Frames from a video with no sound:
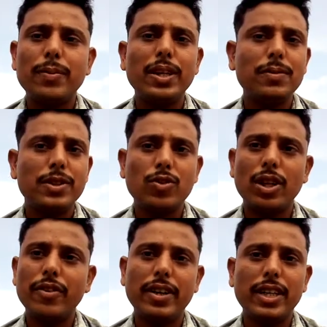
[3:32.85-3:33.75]
प्रिलिम्स
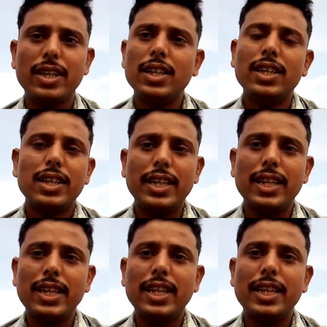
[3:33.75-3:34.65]
क्वालिफाइड कर
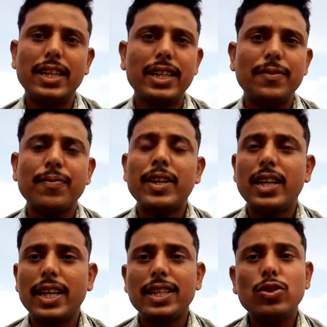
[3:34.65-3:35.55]
ही लिया है ठीक है
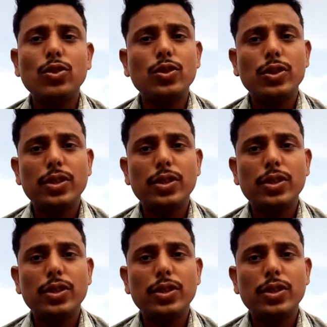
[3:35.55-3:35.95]
लेकिन जो